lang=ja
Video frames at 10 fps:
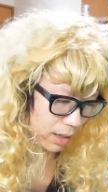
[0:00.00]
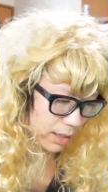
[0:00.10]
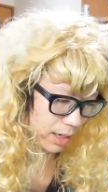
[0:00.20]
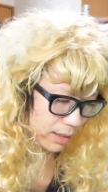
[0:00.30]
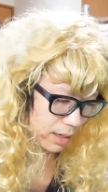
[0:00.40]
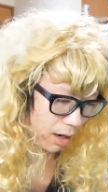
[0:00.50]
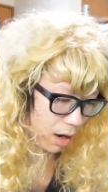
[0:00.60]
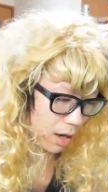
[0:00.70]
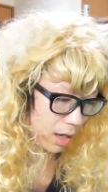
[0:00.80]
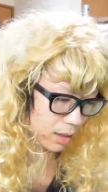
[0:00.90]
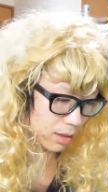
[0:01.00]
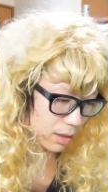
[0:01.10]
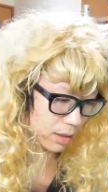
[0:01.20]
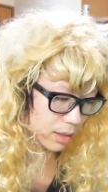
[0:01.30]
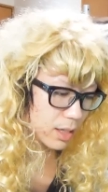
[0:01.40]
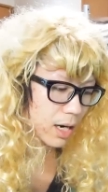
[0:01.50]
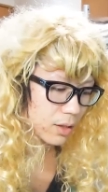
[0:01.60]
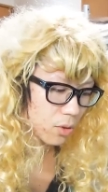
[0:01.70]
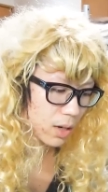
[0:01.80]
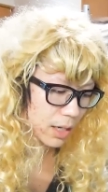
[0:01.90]
早いねあ意
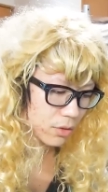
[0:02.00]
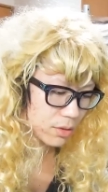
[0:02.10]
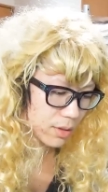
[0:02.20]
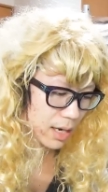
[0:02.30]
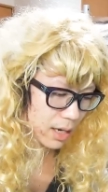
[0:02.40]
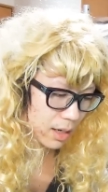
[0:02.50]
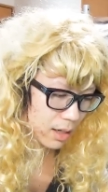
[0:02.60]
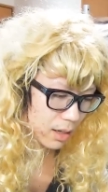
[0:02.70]
外と火力は